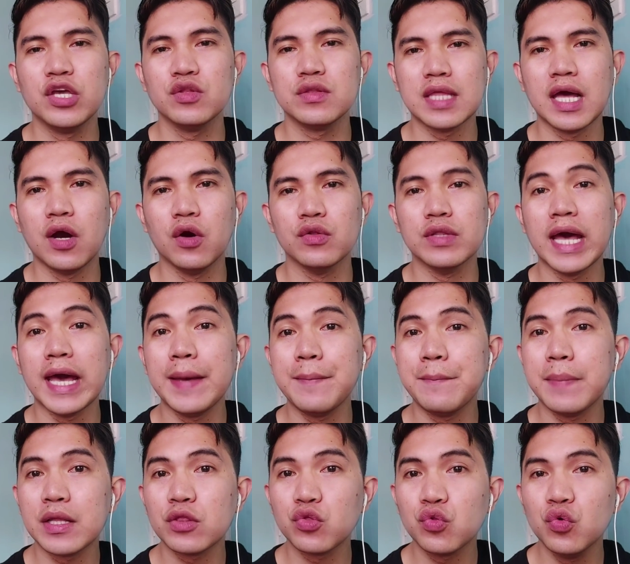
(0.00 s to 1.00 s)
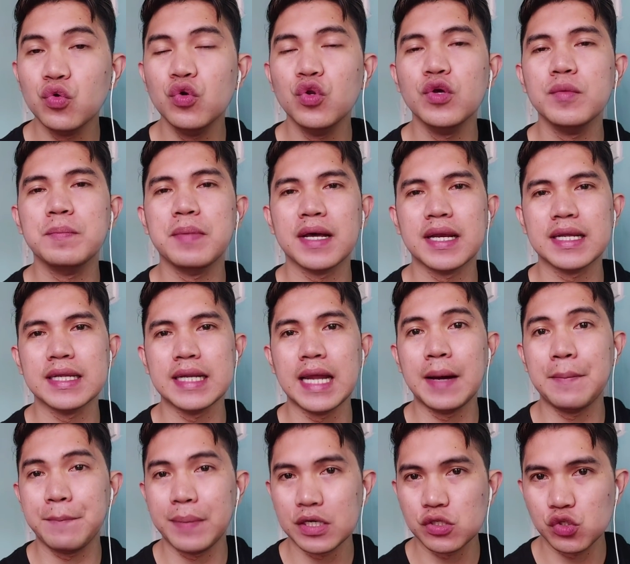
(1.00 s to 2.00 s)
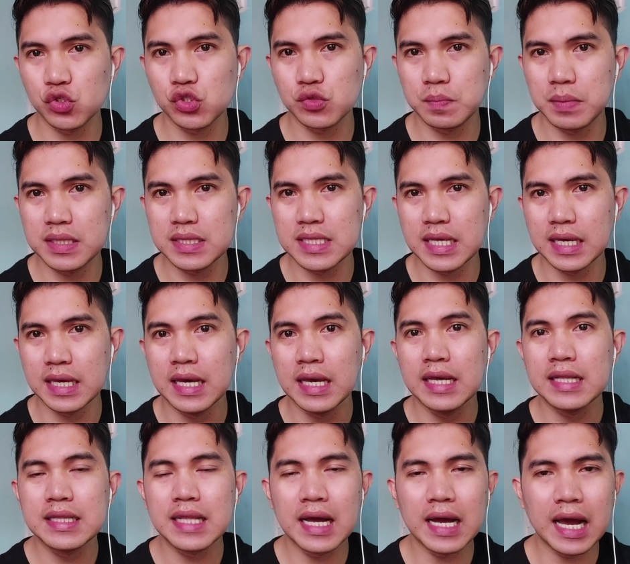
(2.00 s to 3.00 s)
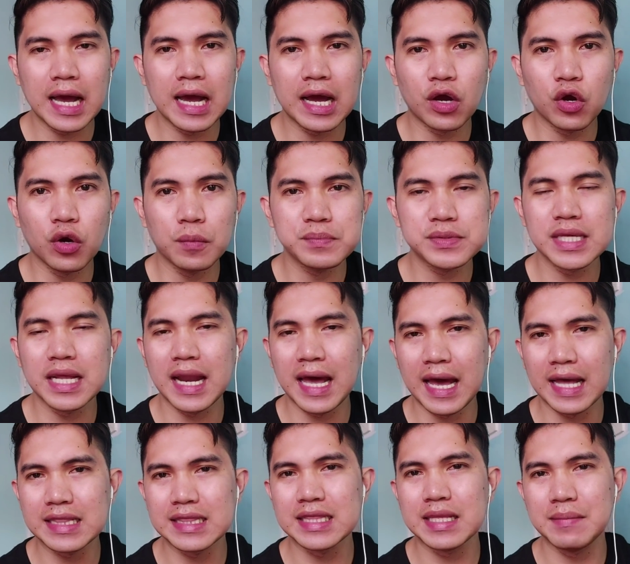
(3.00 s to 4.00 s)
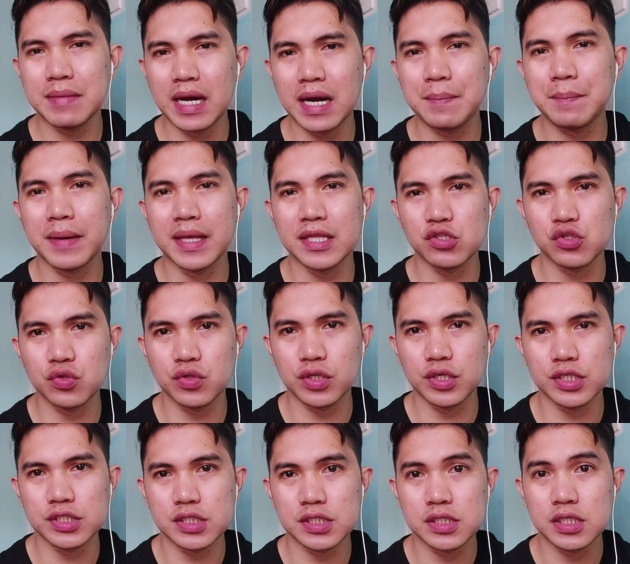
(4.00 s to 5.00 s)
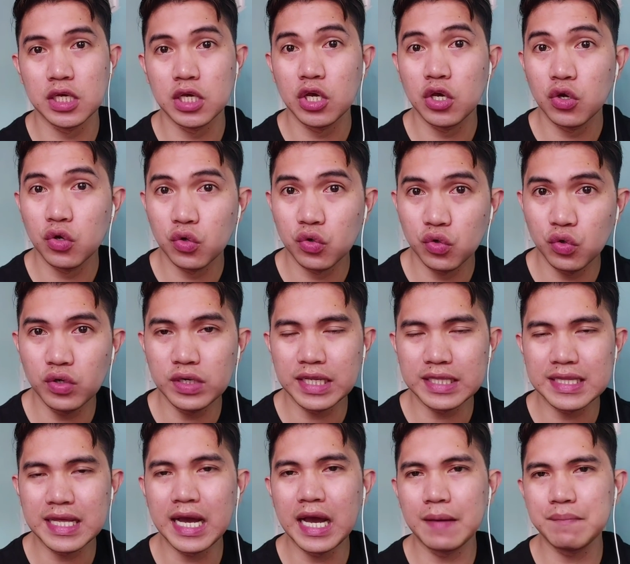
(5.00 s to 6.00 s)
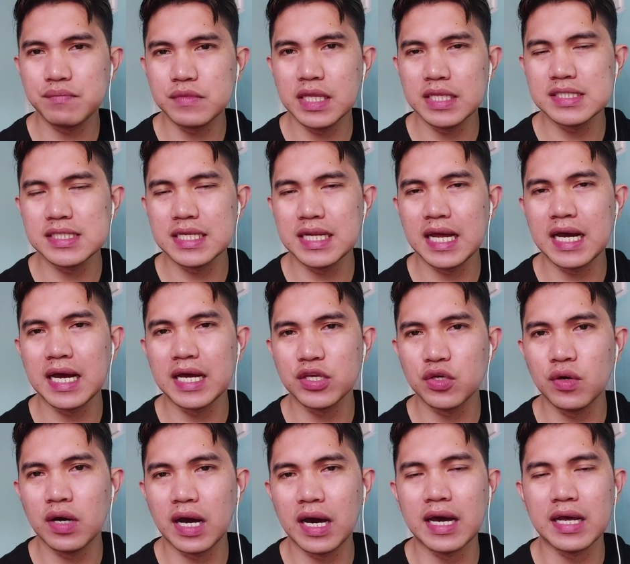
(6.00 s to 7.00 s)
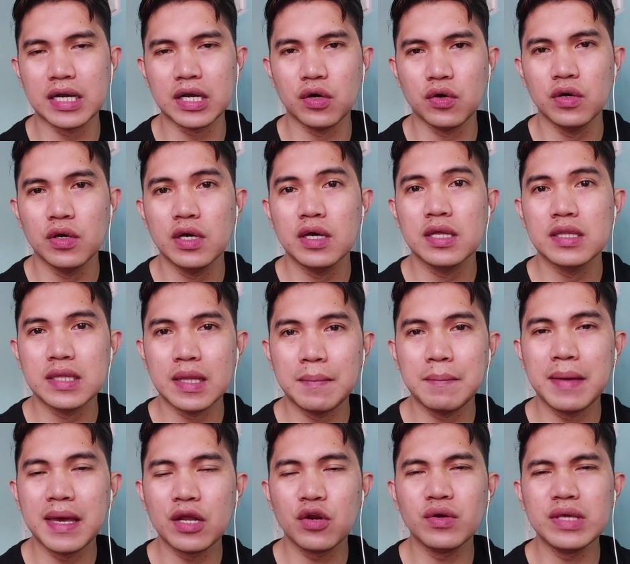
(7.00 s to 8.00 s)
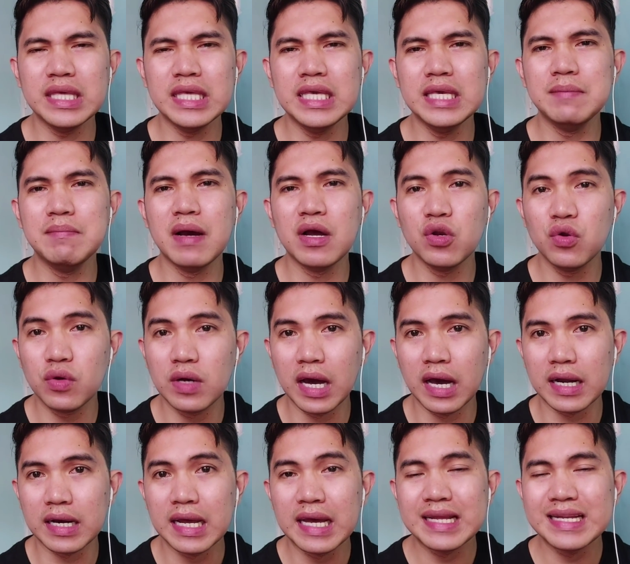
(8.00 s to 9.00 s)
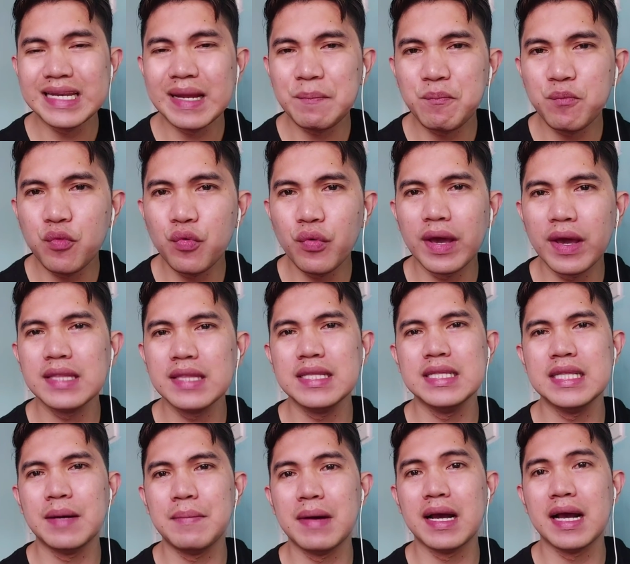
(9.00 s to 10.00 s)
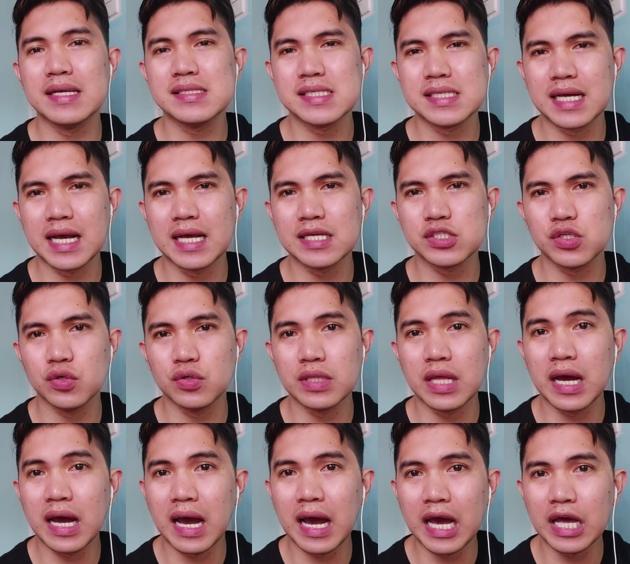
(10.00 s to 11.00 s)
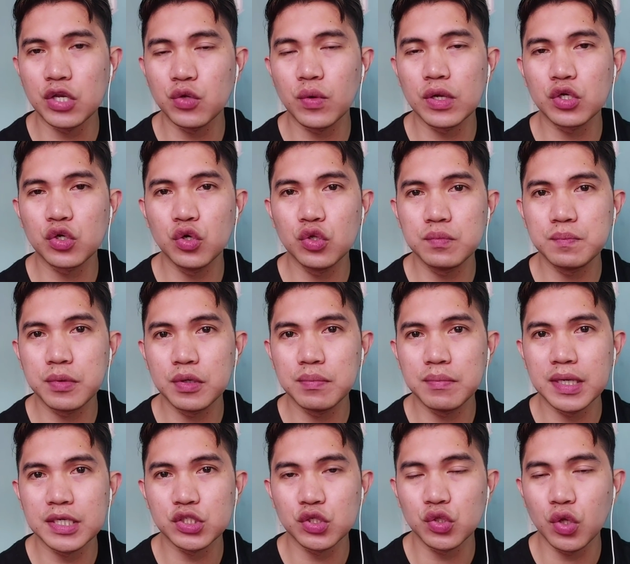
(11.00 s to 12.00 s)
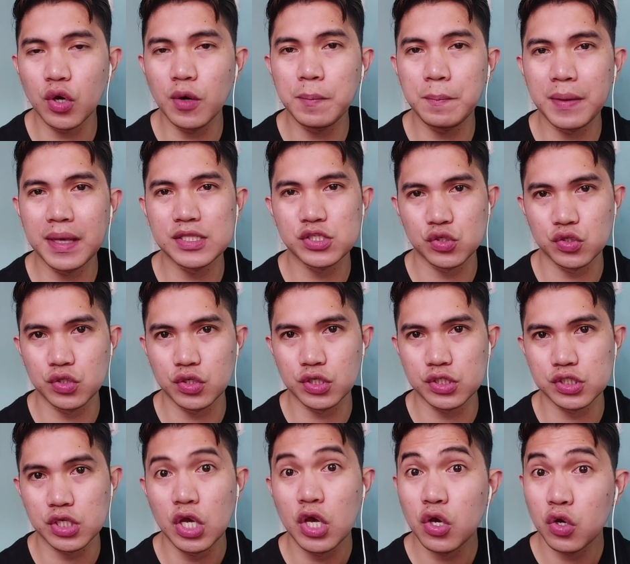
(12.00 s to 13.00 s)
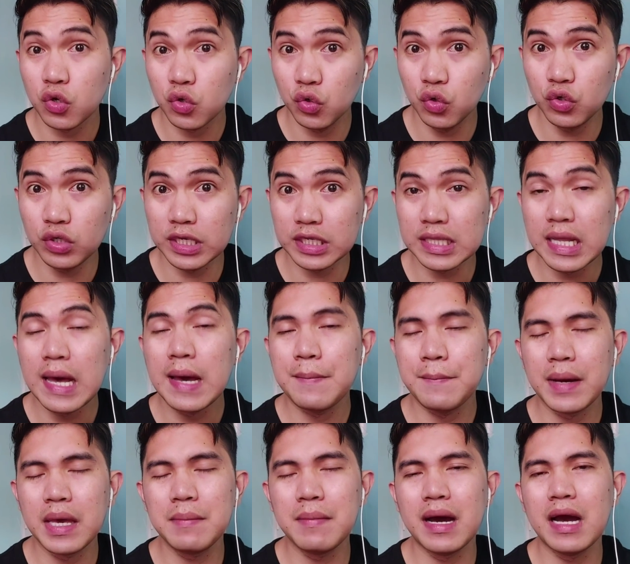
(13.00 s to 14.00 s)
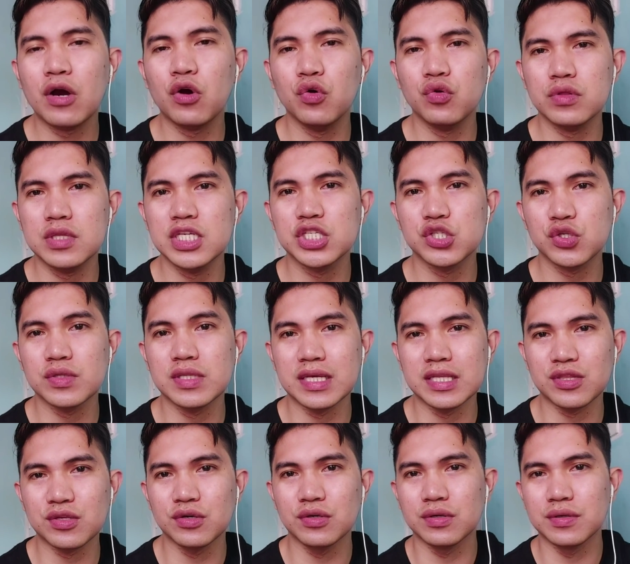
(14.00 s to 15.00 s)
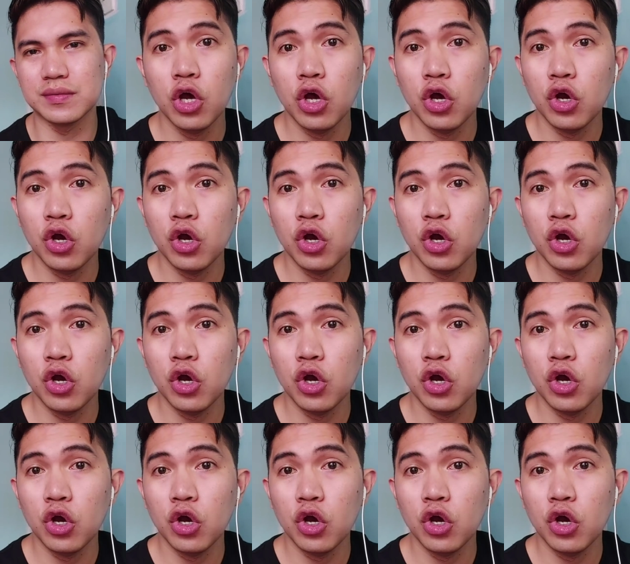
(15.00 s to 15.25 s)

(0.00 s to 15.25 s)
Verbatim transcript: ngayong taon ay patuloy pa rin ang pagsuspinde ng AKOP sa lahat ng mga pensioners. Ngunit nag-update sila ngayong araw na merong iibang lugar na pwede nang mag-asikaso ng annual confirmation of pensioners. Ngunit may mga kondisyon ito.